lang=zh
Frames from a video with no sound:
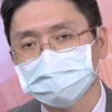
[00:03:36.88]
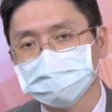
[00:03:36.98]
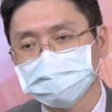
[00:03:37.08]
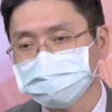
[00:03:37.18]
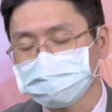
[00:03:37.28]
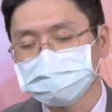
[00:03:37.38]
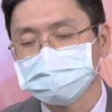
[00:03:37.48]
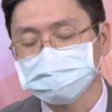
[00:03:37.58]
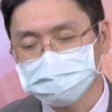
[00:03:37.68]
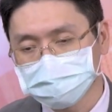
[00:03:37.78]
那或者
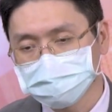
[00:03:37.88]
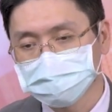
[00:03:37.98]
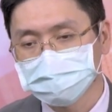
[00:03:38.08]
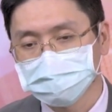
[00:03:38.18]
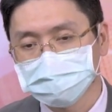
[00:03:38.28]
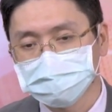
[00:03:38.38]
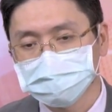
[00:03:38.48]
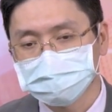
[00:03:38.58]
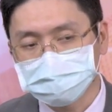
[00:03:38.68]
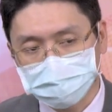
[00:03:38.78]
是
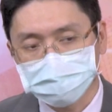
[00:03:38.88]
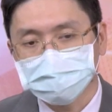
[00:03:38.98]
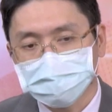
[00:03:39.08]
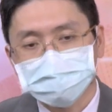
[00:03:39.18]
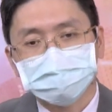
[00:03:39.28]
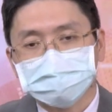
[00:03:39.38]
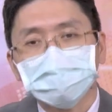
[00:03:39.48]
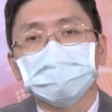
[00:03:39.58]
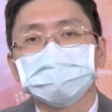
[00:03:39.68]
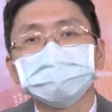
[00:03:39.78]
谁跟台电涨
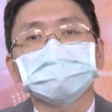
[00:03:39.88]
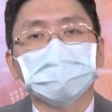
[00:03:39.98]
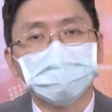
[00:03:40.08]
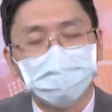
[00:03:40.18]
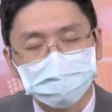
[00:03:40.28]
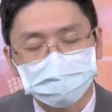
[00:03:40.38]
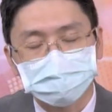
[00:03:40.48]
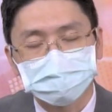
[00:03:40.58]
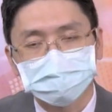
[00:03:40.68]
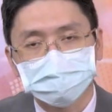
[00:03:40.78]
价无相关？
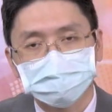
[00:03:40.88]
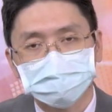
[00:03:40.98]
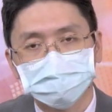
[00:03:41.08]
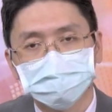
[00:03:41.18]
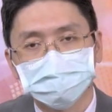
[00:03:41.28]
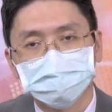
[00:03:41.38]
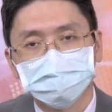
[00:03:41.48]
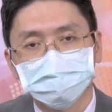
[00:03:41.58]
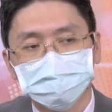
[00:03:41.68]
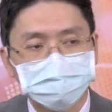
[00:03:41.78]

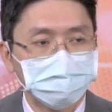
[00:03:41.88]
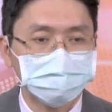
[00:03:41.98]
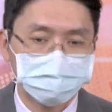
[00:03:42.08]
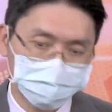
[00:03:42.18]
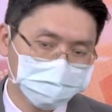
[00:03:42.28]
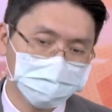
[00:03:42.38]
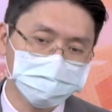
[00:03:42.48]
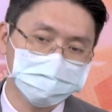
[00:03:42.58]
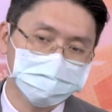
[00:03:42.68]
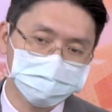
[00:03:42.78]
那现在进入年
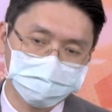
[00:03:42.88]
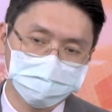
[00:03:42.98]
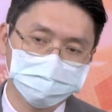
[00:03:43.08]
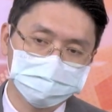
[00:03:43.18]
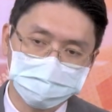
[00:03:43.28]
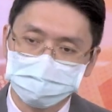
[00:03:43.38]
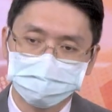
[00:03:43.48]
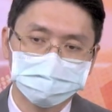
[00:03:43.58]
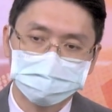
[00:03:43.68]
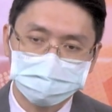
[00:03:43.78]
底吧，九月份再就
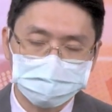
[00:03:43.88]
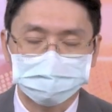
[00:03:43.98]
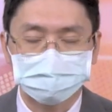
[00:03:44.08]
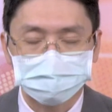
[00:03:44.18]
第四季，